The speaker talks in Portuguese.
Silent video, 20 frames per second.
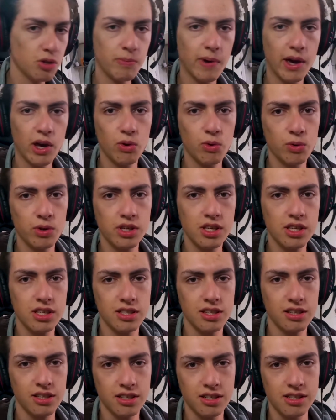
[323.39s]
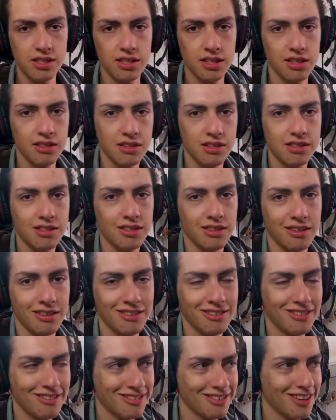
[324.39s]
o Michael Kister dançando assim.
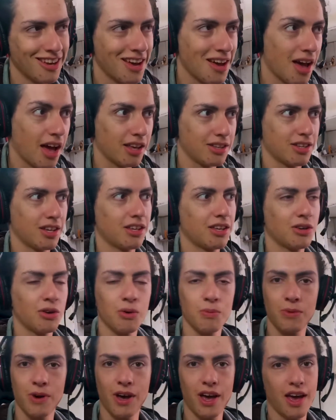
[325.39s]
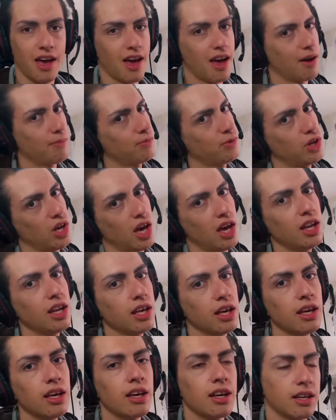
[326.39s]
Mas aqui, como é a mulher,
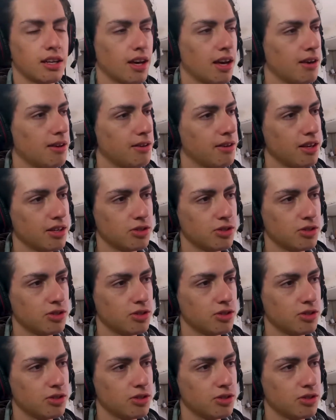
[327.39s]
né? Aí é